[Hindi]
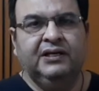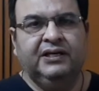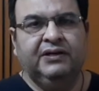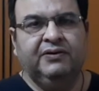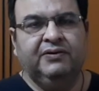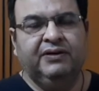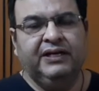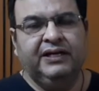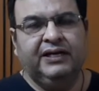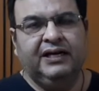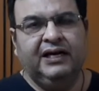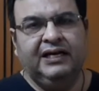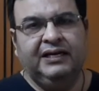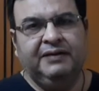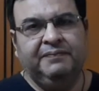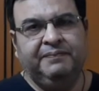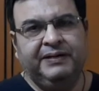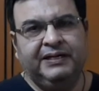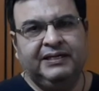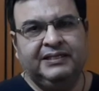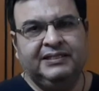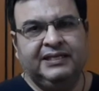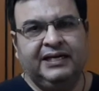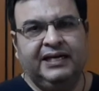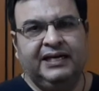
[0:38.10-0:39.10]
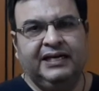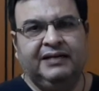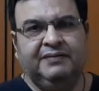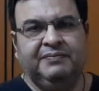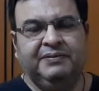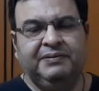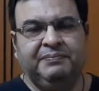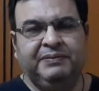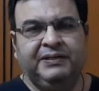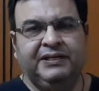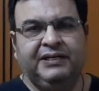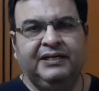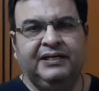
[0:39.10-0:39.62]
क्योंकि खाली पेट चाय
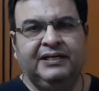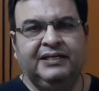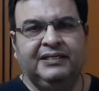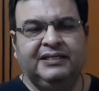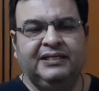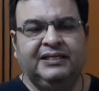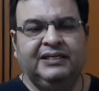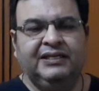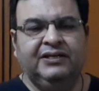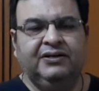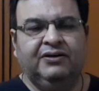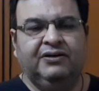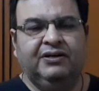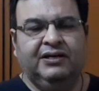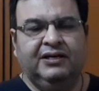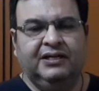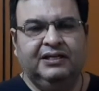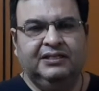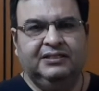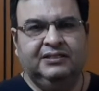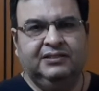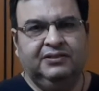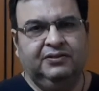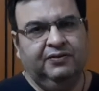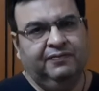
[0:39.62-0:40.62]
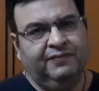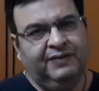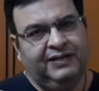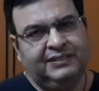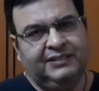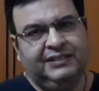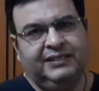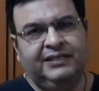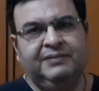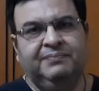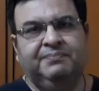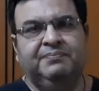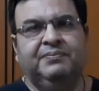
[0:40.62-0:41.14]
कभी पीनी नहीं चाहिए और रस तो
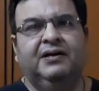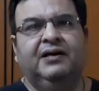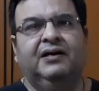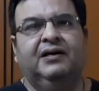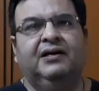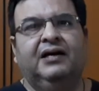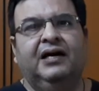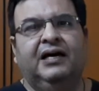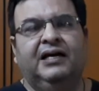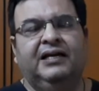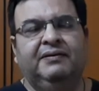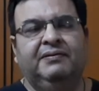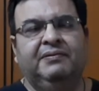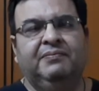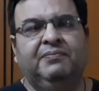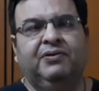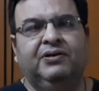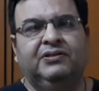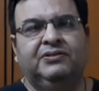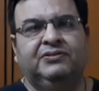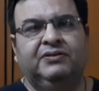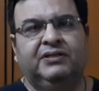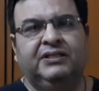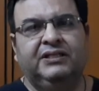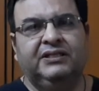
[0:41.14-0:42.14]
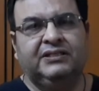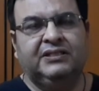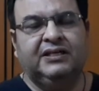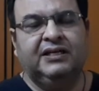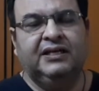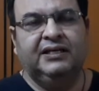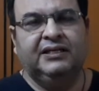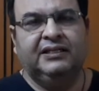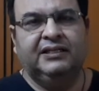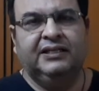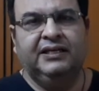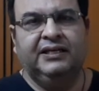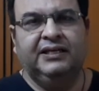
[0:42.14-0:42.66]
वैसे ही खाने में बहुत स्वादिष्ट
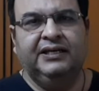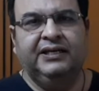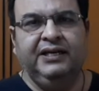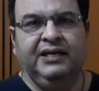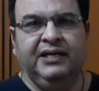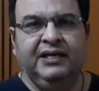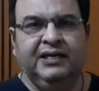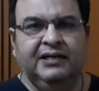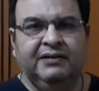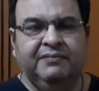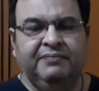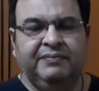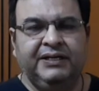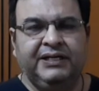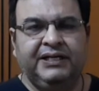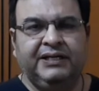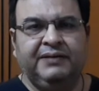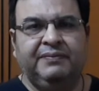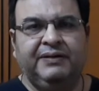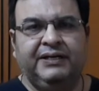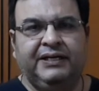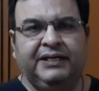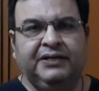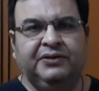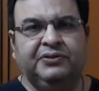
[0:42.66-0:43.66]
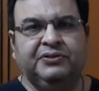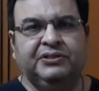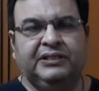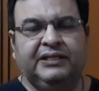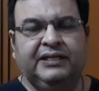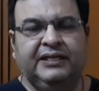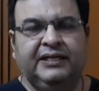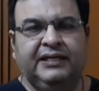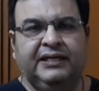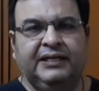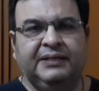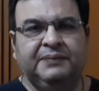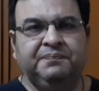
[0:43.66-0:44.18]
लगते हैं मीठे मीठे
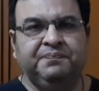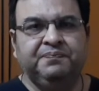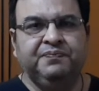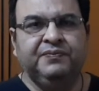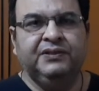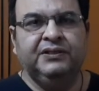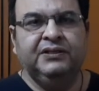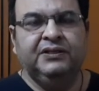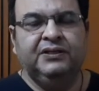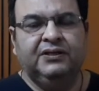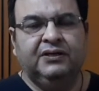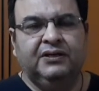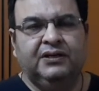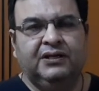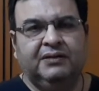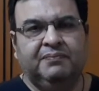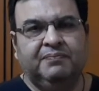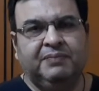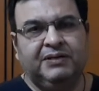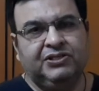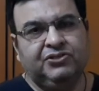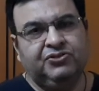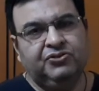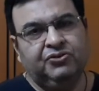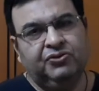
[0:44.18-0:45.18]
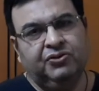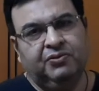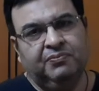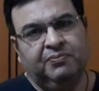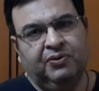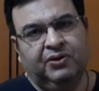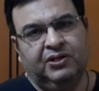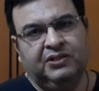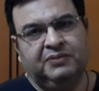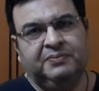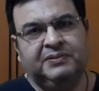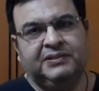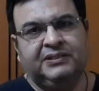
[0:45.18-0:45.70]
होते हैं और बच्चों को
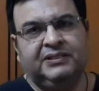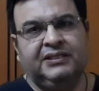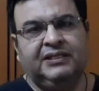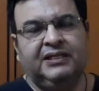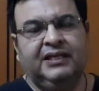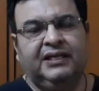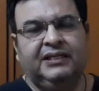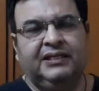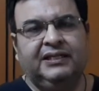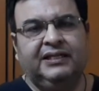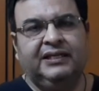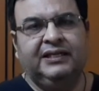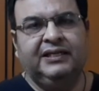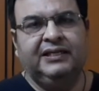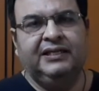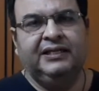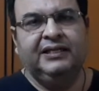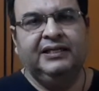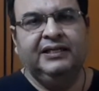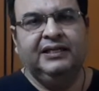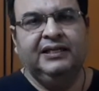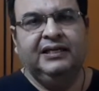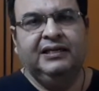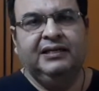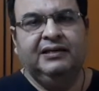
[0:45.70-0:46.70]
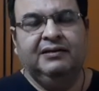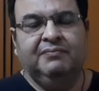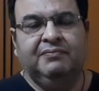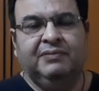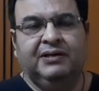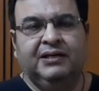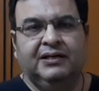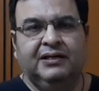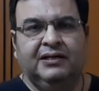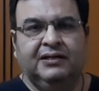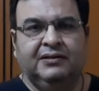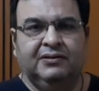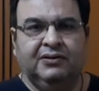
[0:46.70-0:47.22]
बहुत पसंद आते
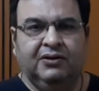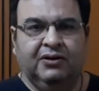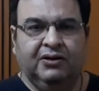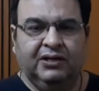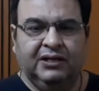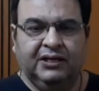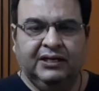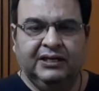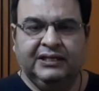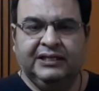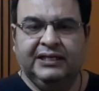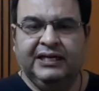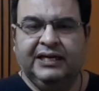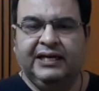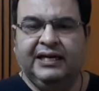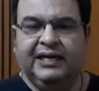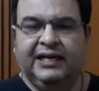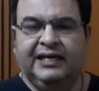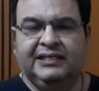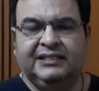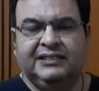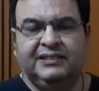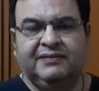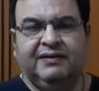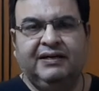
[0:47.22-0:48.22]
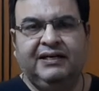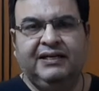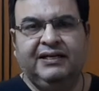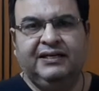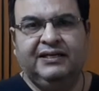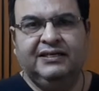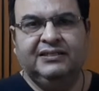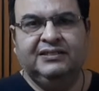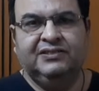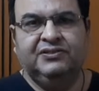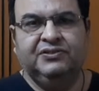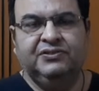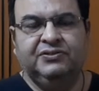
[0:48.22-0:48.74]
हैं और ये इलायची वाले
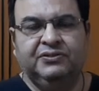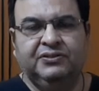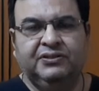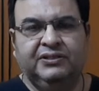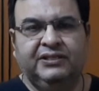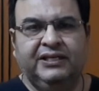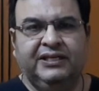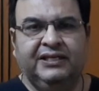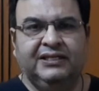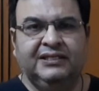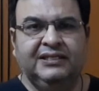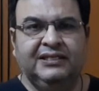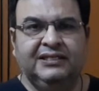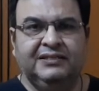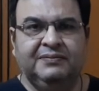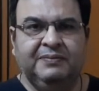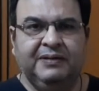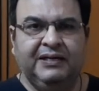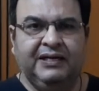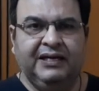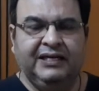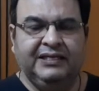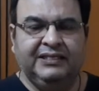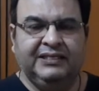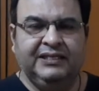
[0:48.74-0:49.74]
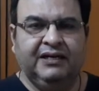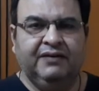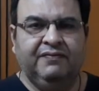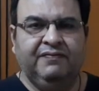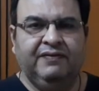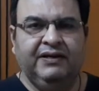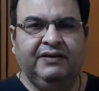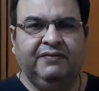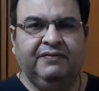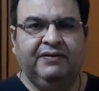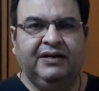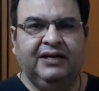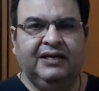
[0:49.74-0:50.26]
रस जो होते हैं इसमें इलायची का
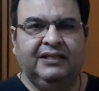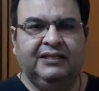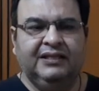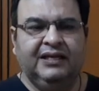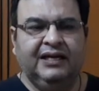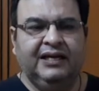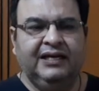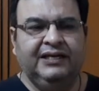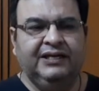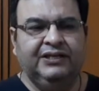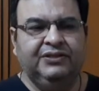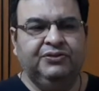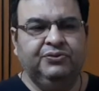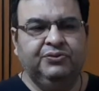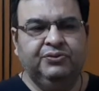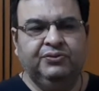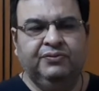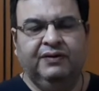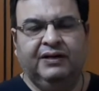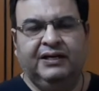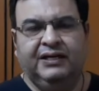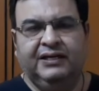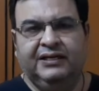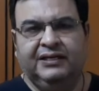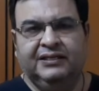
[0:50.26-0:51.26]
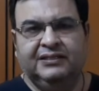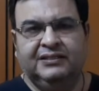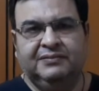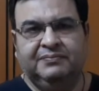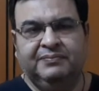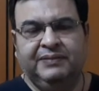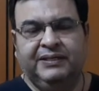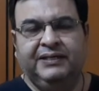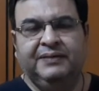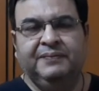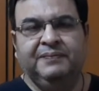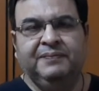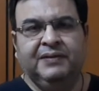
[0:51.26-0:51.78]
फ्लेवर आता है ये दूध वाले रस
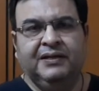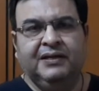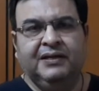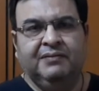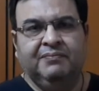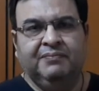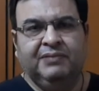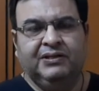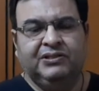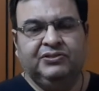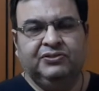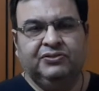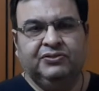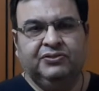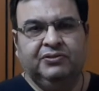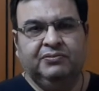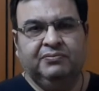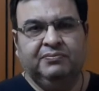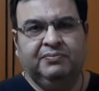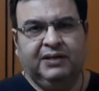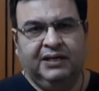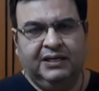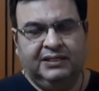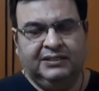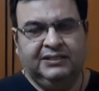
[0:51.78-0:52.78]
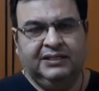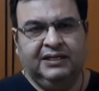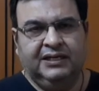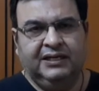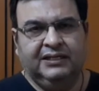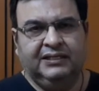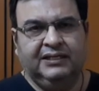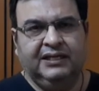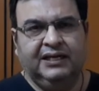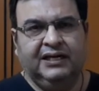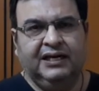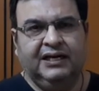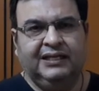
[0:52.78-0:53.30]
में बच्चों को बड़ा अच्छा
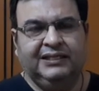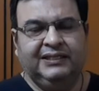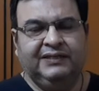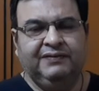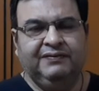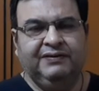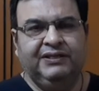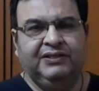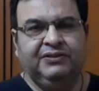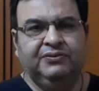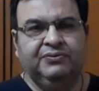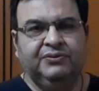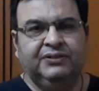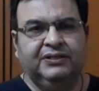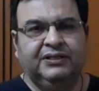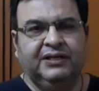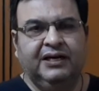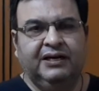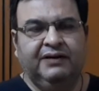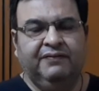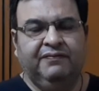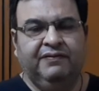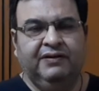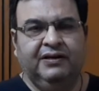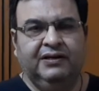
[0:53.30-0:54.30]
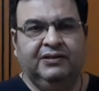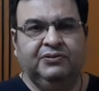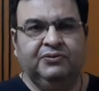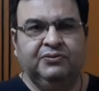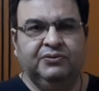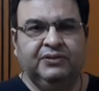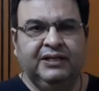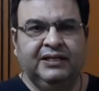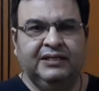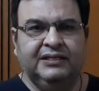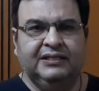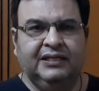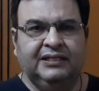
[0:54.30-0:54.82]
लगता है खाते हुए दूध का
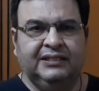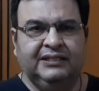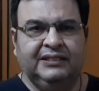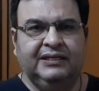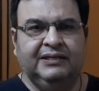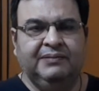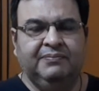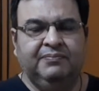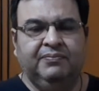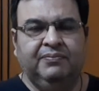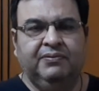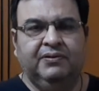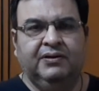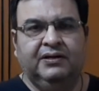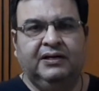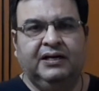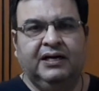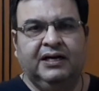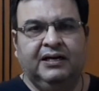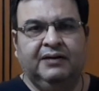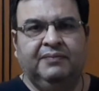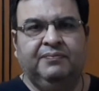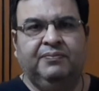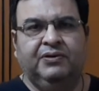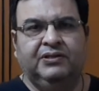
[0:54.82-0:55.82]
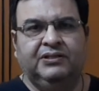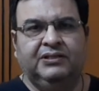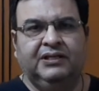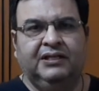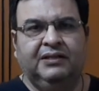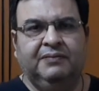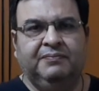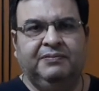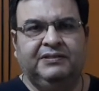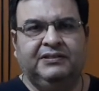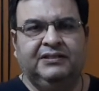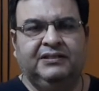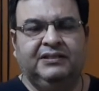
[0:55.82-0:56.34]
दूध के साथ ये खाना बहुत
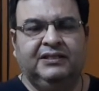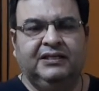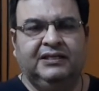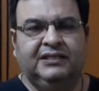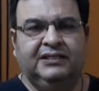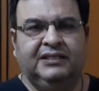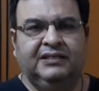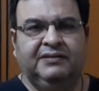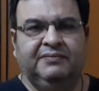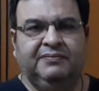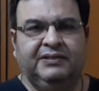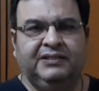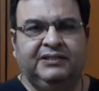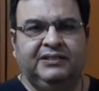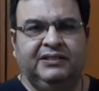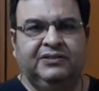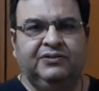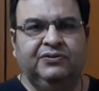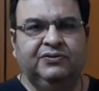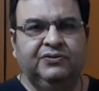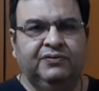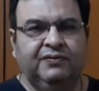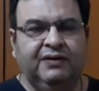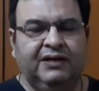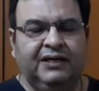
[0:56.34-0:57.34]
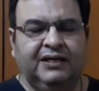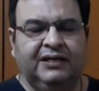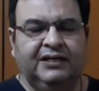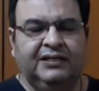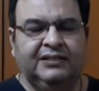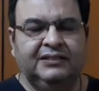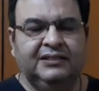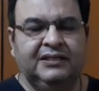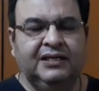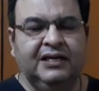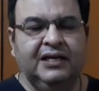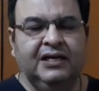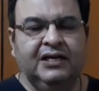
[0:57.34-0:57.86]
ज़्यादा पसंद करते हैं बच्चे दूध वाला
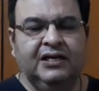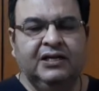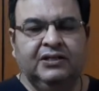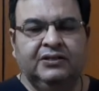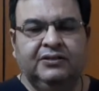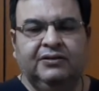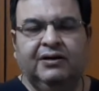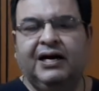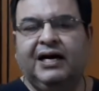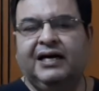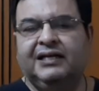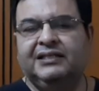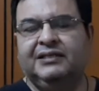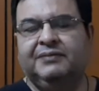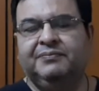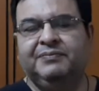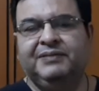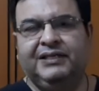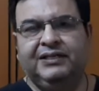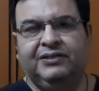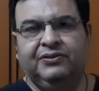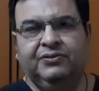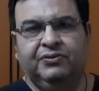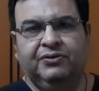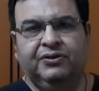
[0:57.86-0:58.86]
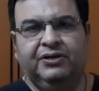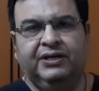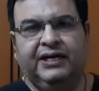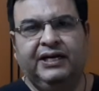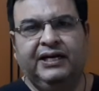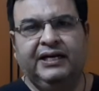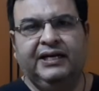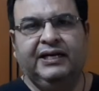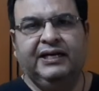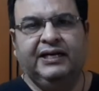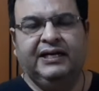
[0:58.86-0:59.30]
रस तो आज हम ये दोनों ट्राई